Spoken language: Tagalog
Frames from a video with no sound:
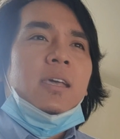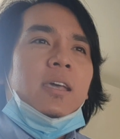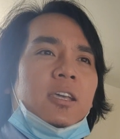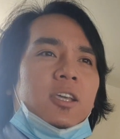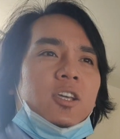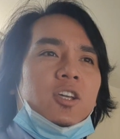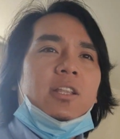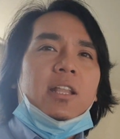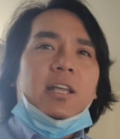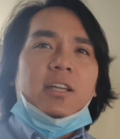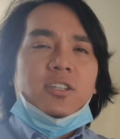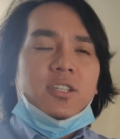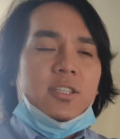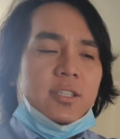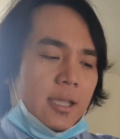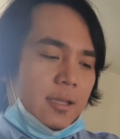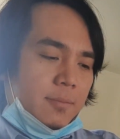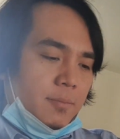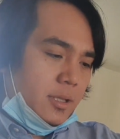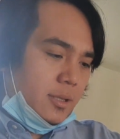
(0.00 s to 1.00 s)
Yun,
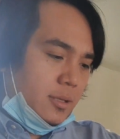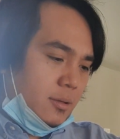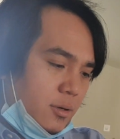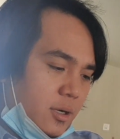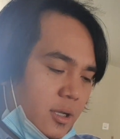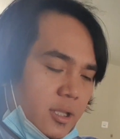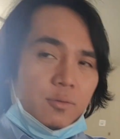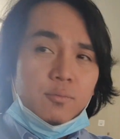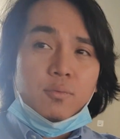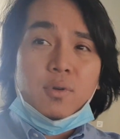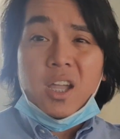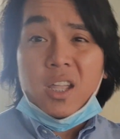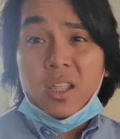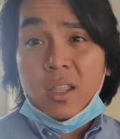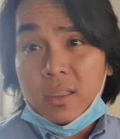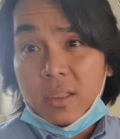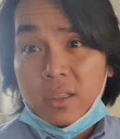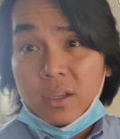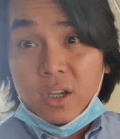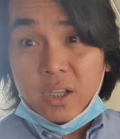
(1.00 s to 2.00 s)
lunchtime. It's already
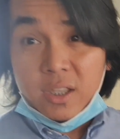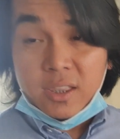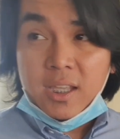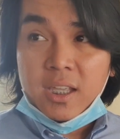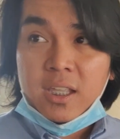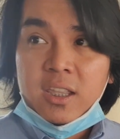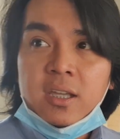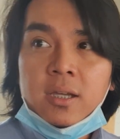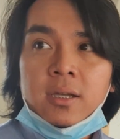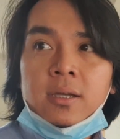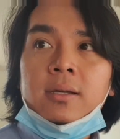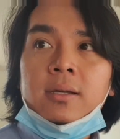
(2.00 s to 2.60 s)
1.13.